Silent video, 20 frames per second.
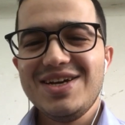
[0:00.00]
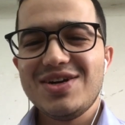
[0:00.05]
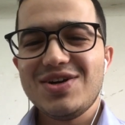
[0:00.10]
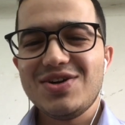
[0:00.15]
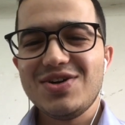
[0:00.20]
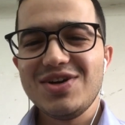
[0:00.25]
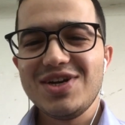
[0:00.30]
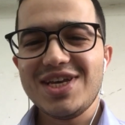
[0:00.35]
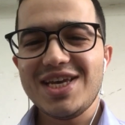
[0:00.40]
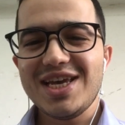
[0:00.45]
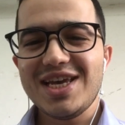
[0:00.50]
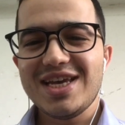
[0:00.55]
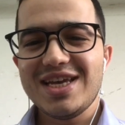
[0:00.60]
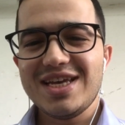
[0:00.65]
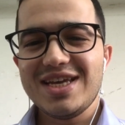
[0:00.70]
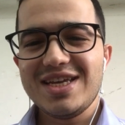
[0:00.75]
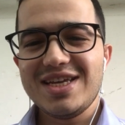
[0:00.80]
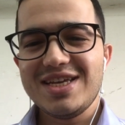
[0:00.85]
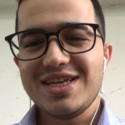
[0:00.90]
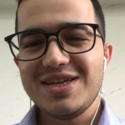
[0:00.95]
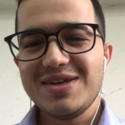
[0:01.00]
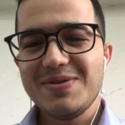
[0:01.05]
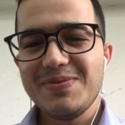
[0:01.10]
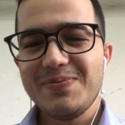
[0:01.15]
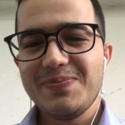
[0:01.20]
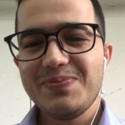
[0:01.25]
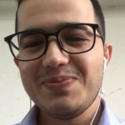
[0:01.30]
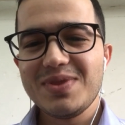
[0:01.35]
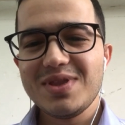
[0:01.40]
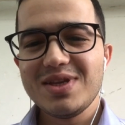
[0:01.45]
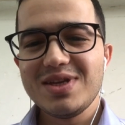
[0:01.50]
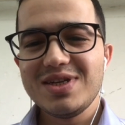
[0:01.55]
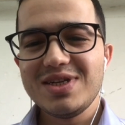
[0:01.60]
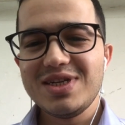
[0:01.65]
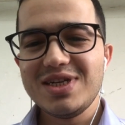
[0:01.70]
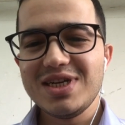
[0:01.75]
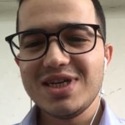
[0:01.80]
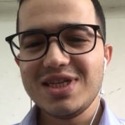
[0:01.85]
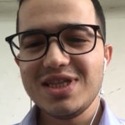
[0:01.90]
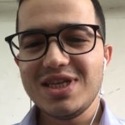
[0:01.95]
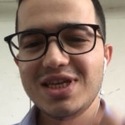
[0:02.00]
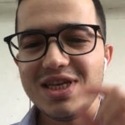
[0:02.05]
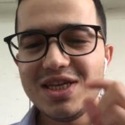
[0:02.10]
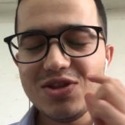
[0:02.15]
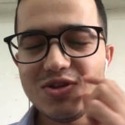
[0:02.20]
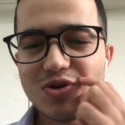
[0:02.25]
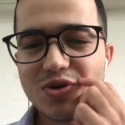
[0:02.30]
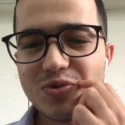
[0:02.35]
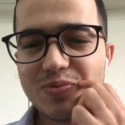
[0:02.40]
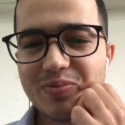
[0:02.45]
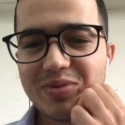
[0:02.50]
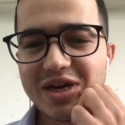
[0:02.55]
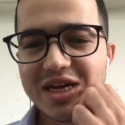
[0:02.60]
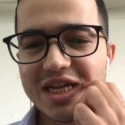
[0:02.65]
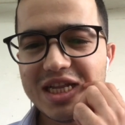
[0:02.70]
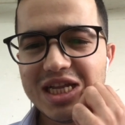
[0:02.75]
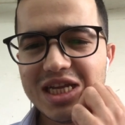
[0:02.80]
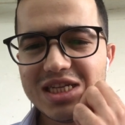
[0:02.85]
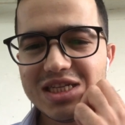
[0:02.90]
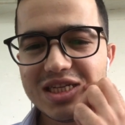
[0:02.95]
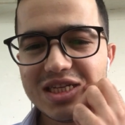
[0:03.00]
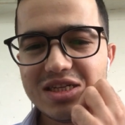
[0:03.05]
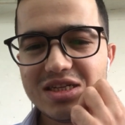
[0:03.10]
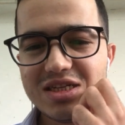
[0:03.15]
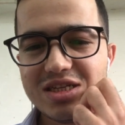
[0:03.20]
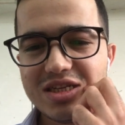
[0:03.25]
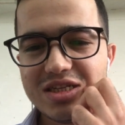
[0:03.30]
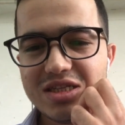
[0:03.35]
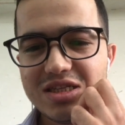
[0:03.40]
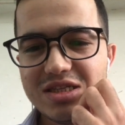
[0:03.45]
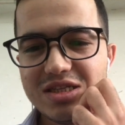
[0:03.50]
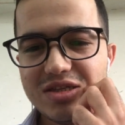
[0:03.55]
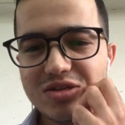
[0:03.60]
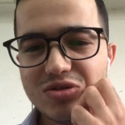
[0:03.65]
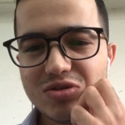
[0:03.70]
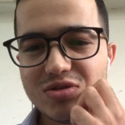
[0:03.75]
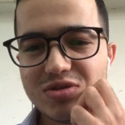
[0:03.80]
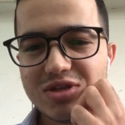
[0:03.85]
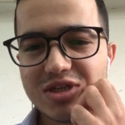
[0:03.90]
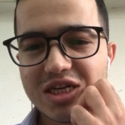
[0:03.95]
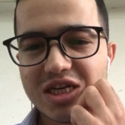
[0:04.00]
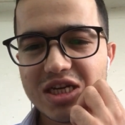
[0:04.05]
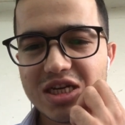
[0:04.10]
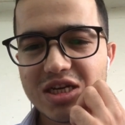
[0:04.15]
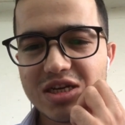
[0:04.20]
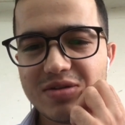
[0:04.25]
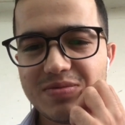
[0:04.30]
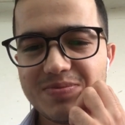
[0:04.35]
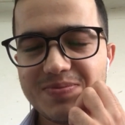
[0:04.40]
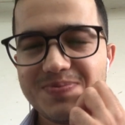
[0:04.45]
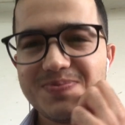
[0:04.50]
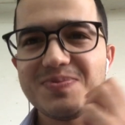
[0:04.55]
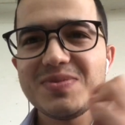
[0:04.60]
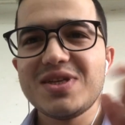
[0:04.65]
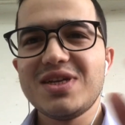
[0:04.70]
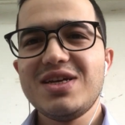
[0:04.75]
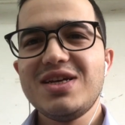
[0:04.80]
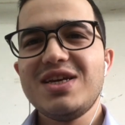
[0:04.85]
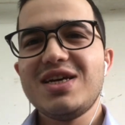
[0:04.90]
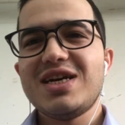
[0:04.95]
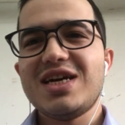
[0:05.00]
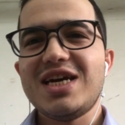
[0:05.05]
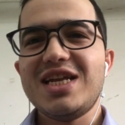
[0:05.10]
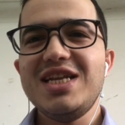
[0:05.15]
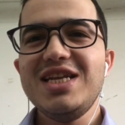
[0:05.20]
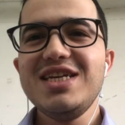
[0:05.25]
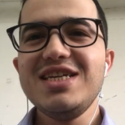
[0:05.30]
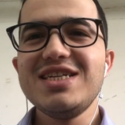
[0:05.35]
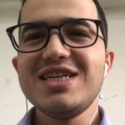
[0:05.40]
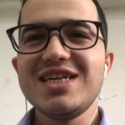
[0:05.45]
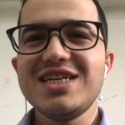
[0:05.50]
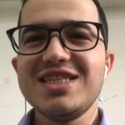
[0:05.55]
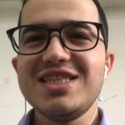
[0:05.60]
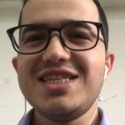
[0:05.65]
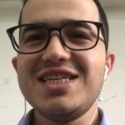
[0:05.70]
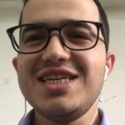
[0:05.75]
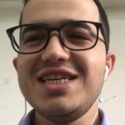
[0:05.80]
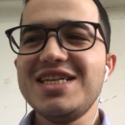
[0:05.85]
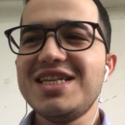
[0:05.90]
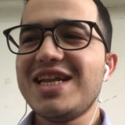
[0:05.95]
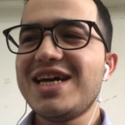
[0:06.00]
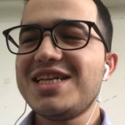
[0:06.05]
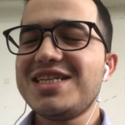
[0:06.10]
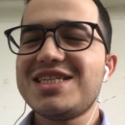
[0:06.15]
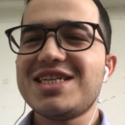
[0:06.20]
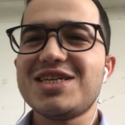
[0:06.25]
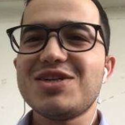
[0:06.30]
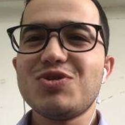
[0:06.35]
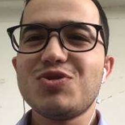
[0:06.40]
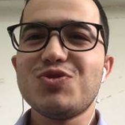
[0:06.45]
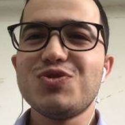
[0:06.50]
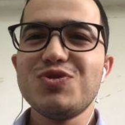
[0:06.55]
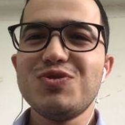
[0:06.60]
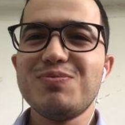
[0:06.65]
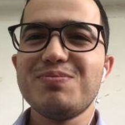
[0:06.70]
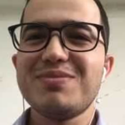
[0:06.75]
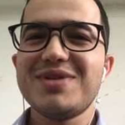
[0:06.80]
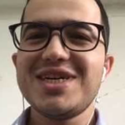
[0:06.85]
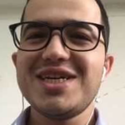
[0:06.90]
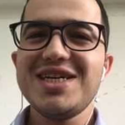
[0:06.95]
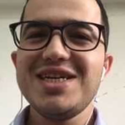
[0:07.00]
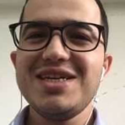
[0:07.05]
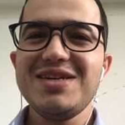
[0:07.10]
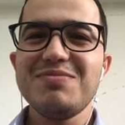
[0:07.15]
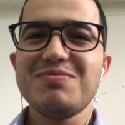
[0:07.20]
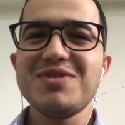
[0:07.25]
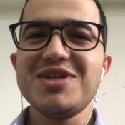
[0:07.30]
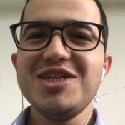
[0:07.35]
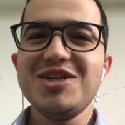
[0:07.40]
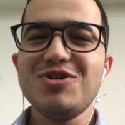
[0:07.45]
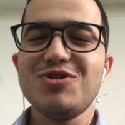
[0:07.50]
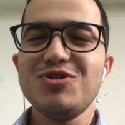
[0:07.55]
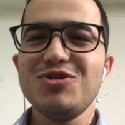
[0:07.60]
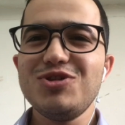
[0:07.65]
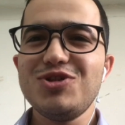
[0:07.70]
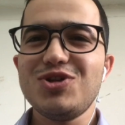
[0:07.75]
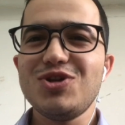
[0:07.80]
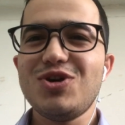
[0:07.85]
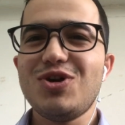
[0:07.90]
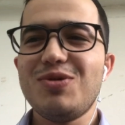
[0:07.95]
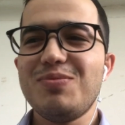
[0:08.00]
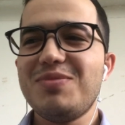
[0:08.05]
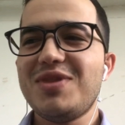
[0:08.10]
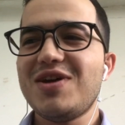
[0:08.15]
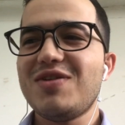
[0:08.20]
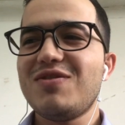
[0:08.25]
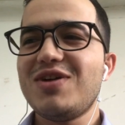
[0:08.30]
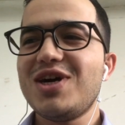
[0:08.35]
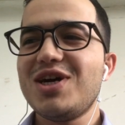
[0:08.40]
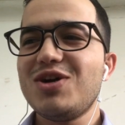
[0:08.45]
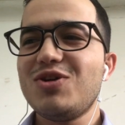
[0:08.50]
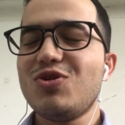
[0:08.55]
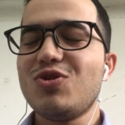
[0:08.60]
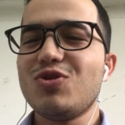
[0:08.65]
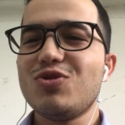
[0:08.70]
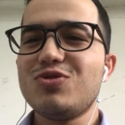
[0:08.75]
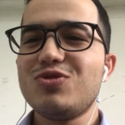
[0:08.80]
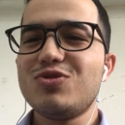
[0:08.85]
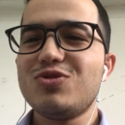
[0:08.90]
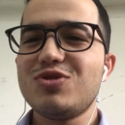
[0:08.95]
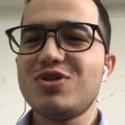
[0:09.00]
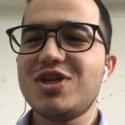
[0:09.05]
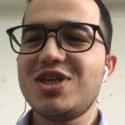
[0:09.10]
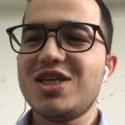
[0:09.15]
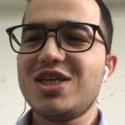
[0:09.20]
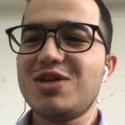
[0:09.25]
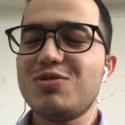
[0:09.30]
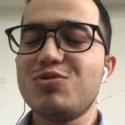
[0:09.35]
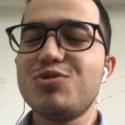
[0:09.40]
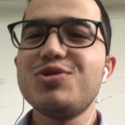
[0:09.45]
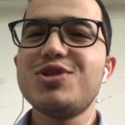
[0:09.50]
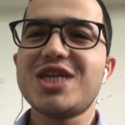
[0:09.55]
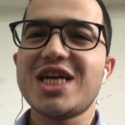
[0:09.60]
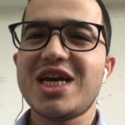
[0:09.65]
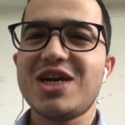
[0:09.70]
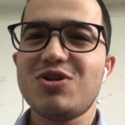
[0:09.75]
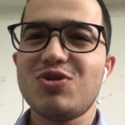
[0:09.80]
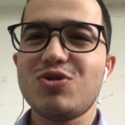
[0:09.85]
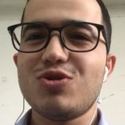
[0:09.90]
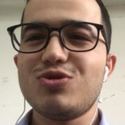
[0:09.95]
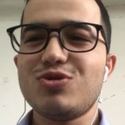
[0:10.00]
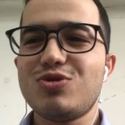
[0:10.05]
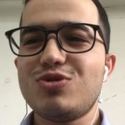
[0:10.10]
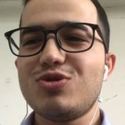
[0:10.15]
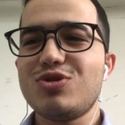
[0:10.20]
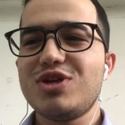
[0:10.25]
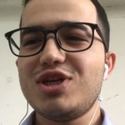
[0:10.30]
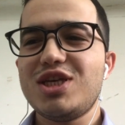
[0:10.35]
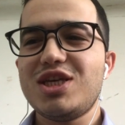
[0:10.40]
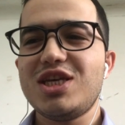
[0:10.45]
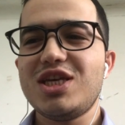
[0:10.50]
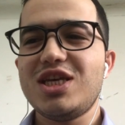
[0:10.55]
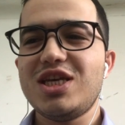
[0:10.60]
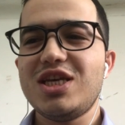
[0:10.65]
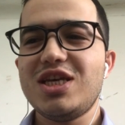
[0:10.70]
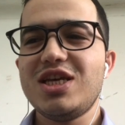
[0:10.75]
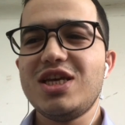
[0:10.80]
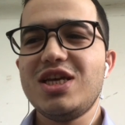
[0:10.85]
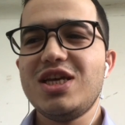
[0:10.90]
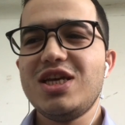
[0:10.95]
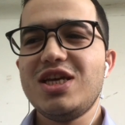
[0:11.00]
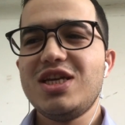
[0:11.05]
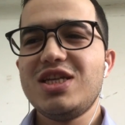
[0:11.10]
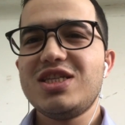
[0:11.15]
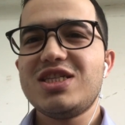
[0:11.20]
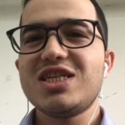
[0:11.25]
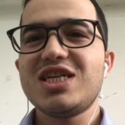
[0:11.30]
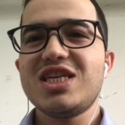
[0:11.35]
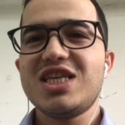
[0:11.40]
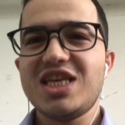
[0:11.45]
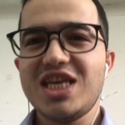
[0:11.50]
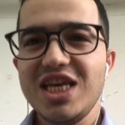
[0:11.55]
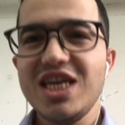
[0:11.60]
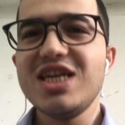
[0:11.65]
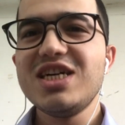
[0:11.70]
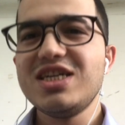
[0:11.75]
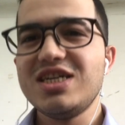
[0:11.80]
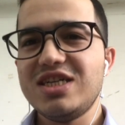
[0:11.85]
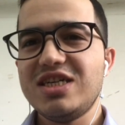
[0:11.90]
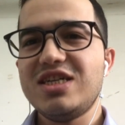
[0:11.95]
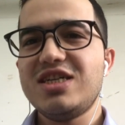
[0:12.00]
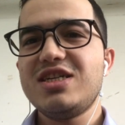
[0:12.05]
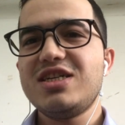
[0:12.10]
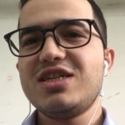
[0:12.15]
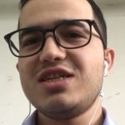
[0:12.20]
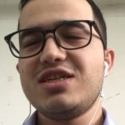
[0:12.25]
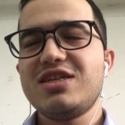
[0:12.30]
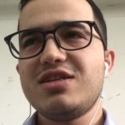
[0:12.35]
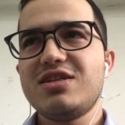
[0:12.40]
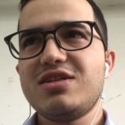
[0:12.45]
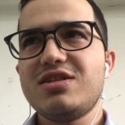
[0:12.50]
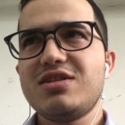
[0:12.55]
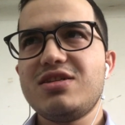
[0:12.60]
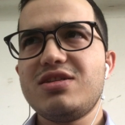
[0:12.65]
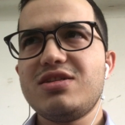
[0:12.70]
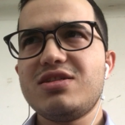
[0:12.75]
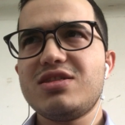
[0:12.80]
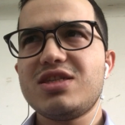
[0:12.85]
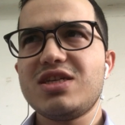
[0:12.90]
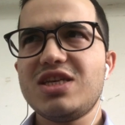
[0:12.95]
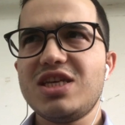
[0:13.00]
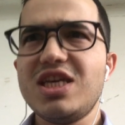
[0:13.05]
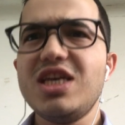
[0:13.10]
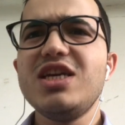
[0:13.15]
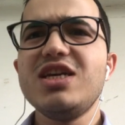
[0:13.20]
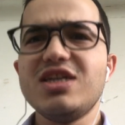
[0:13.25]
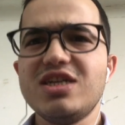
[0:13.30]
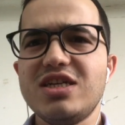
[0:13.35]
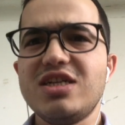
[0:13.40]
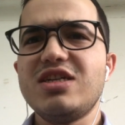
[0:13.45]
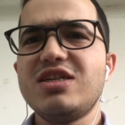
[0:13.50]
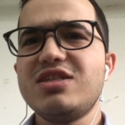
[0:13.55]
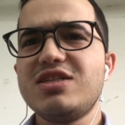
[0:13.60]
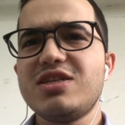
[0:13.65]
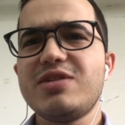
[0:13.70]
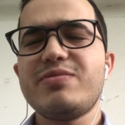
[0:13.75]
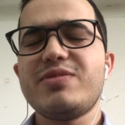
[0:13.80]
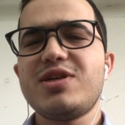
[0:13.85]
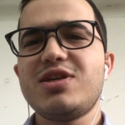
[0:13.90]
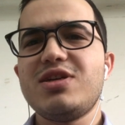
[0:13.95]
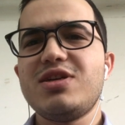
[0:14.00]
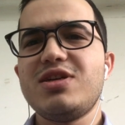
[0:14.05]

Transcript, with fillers: โอเคเรื่องที่ต่อไปน่าจะเรื่องที่สุดท้ายครับอันนี้เรื่องที่น่าจะคุณไม่ไม่ค่อยชอบแต่ว่าคนตุรกีผู้ชายคนตุรกีจะขี้หึงจะขี้หึงใช่ไหม